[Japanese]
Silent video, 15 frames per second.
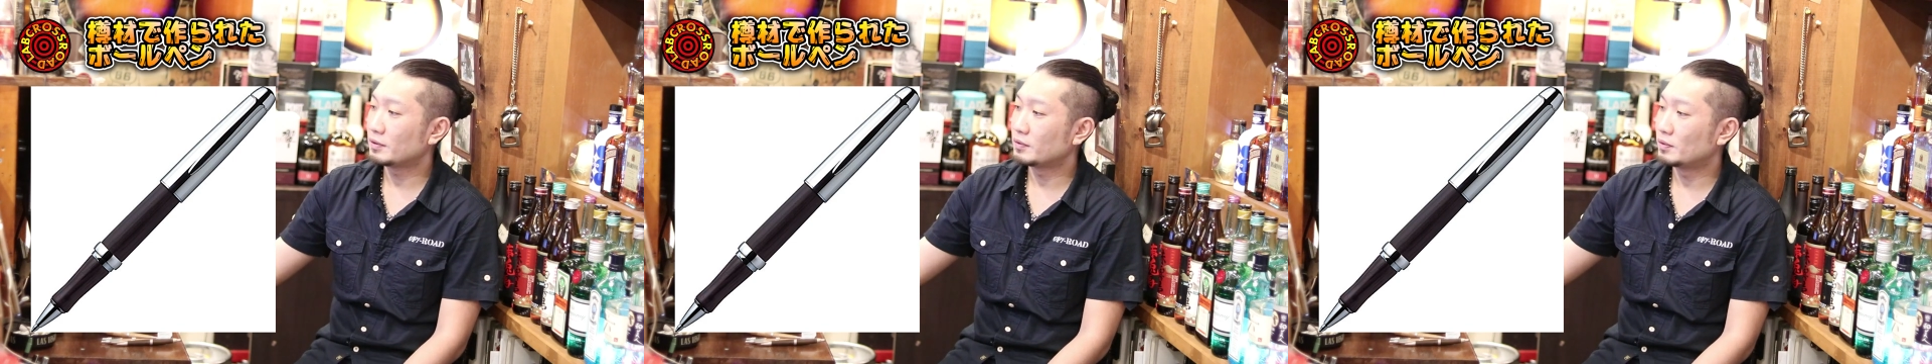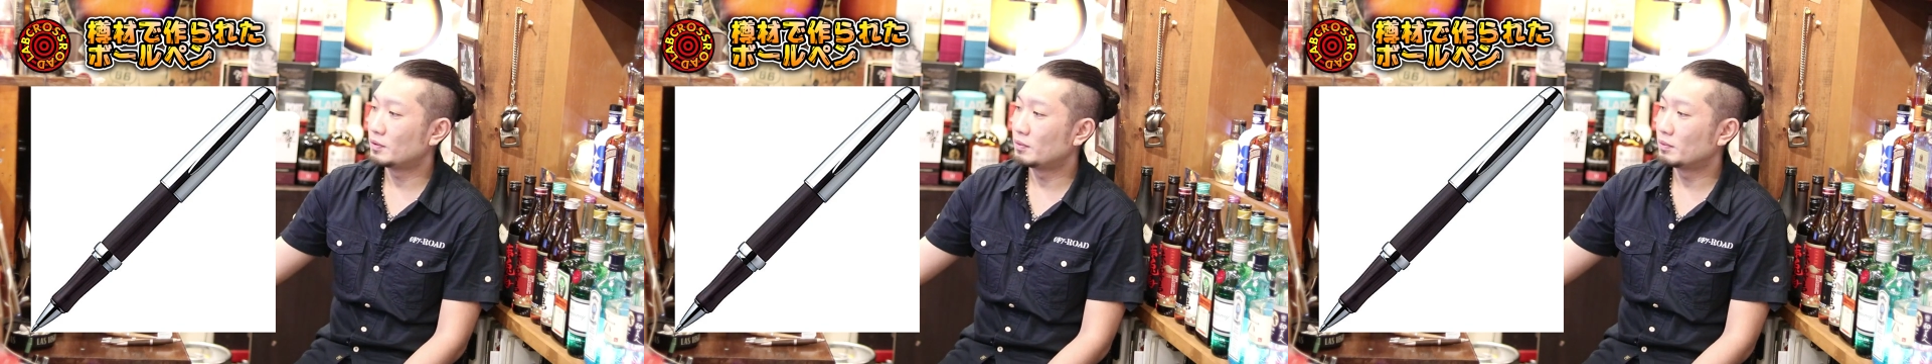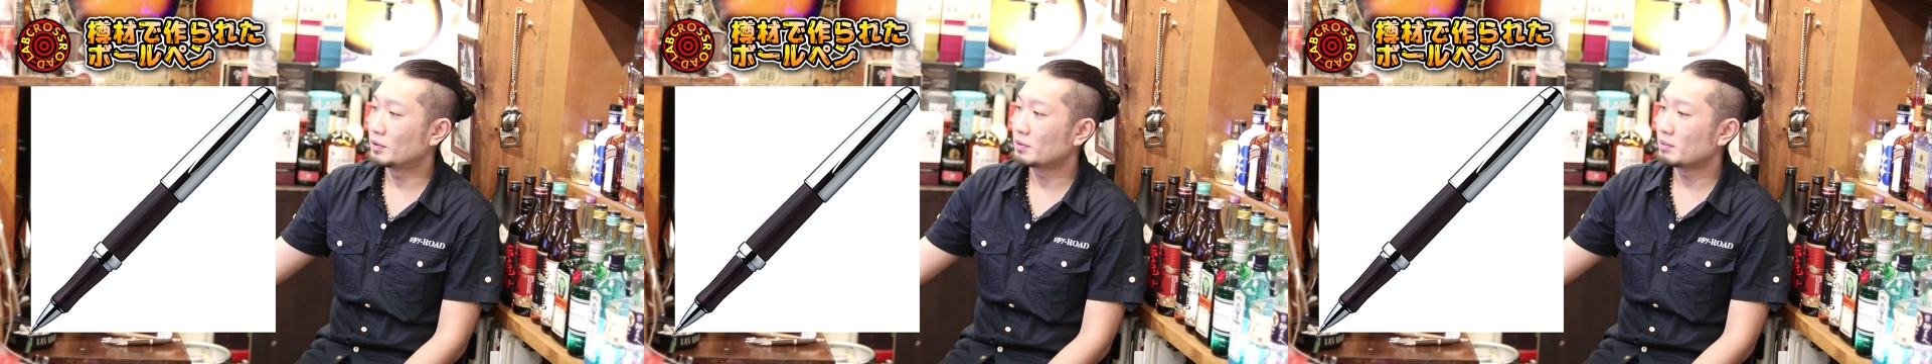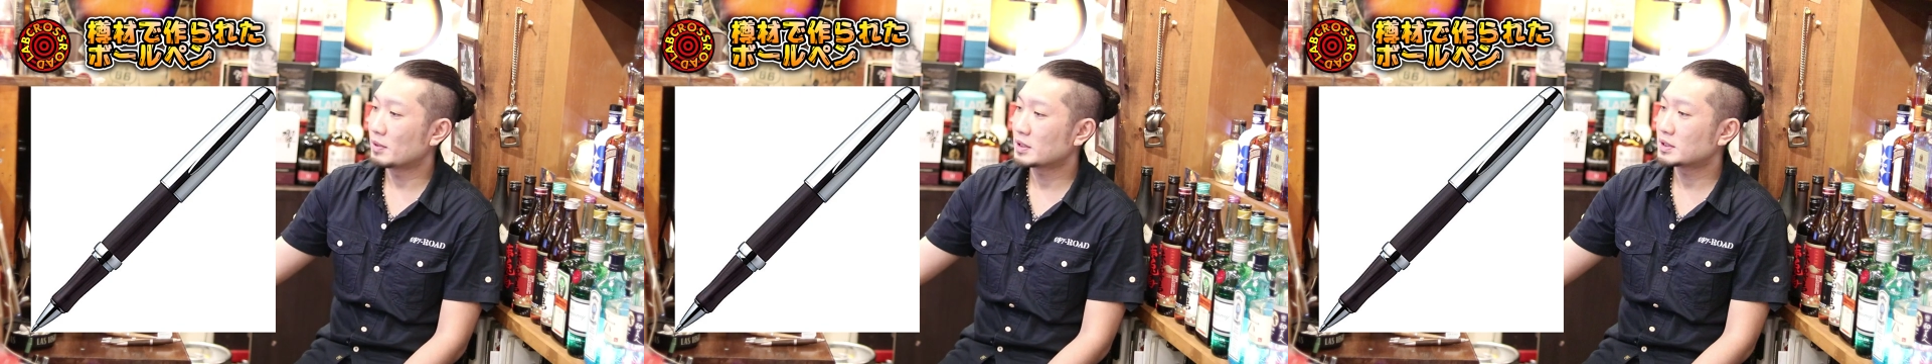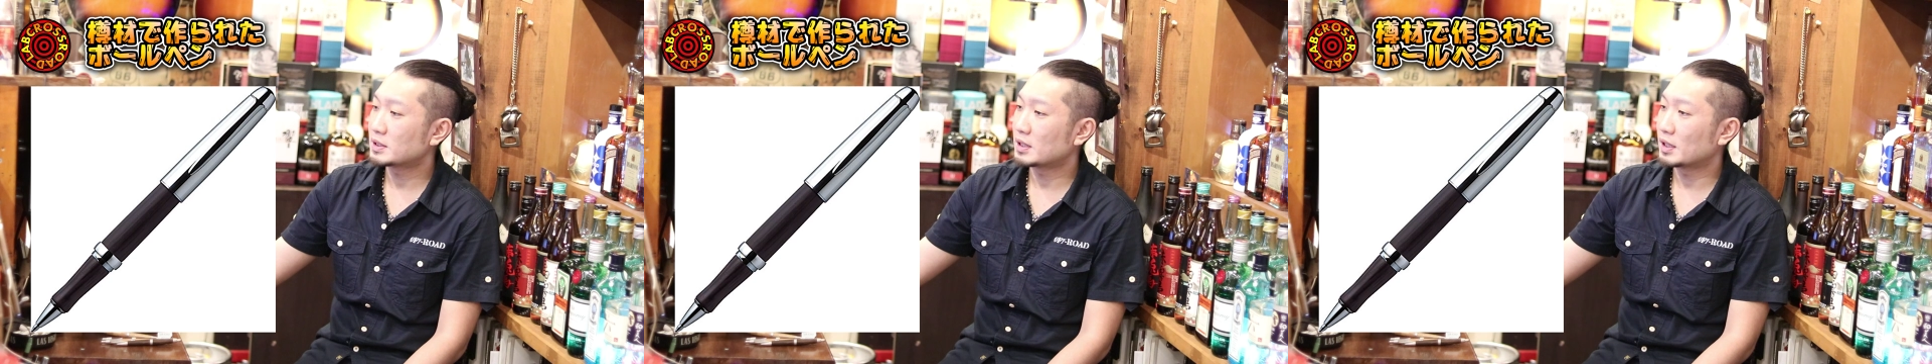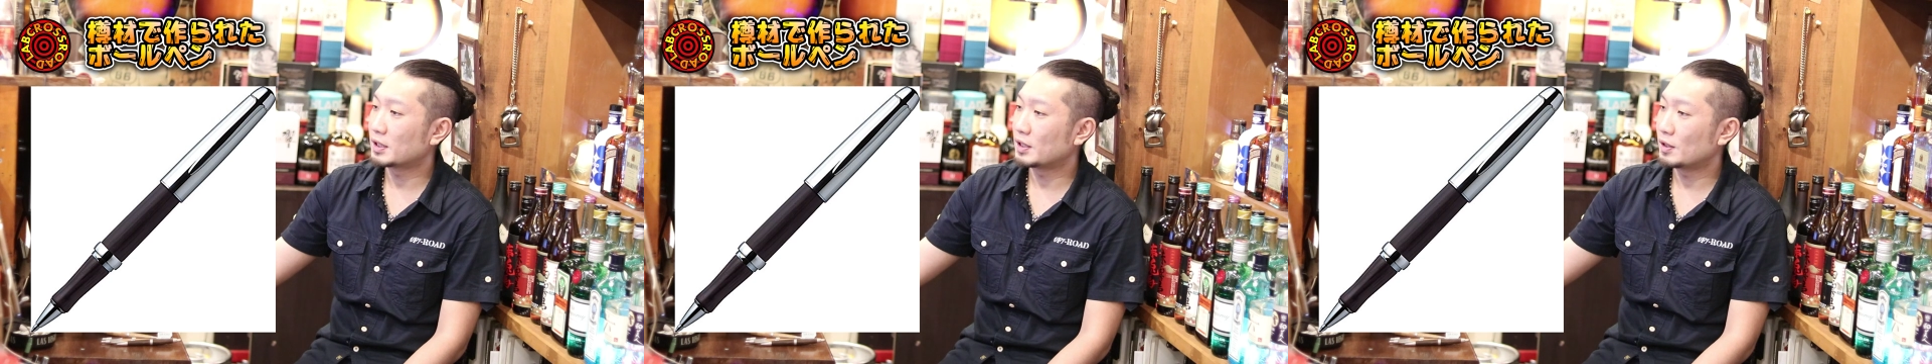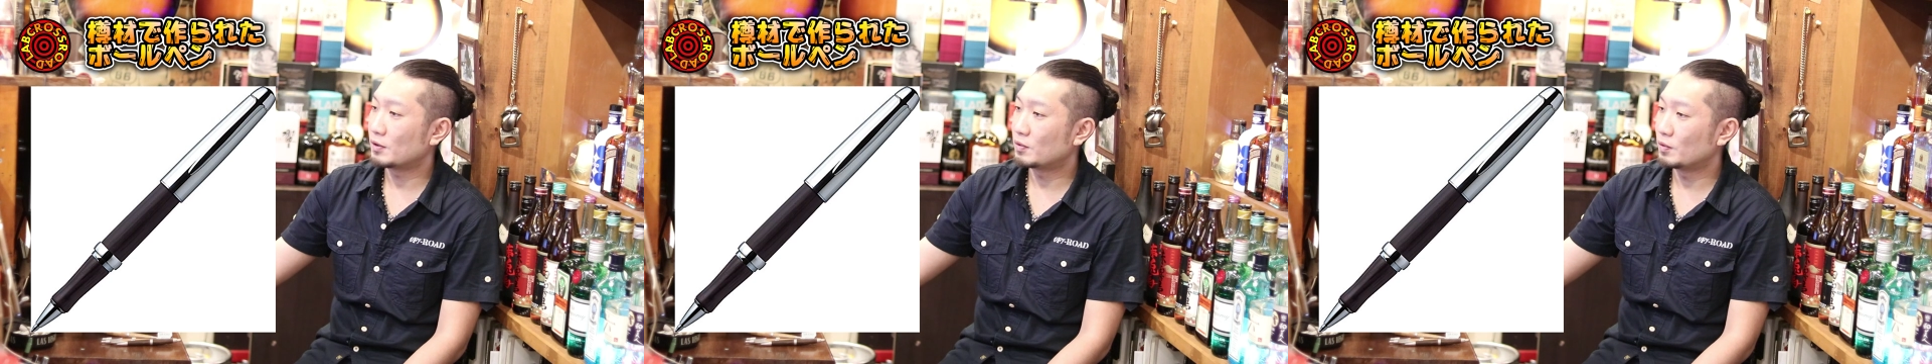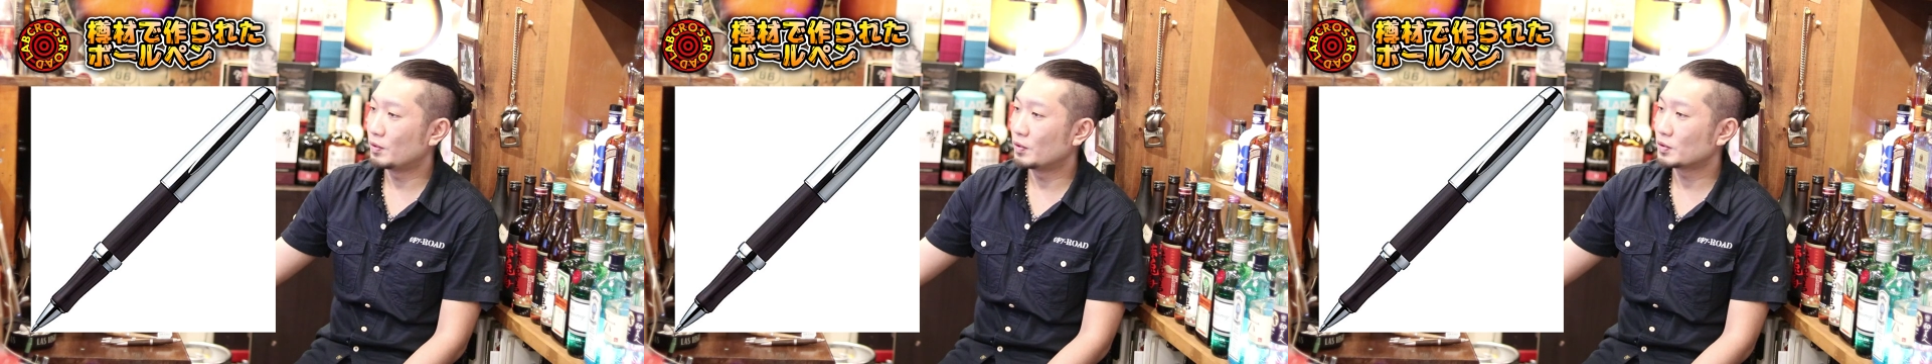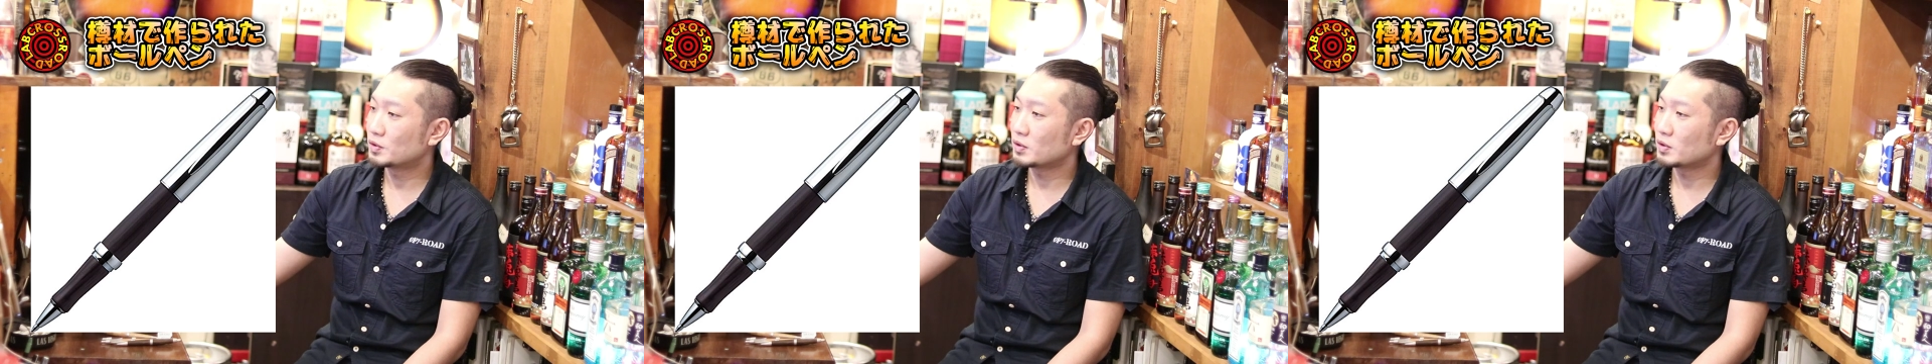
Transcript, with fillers: と思いましたけど、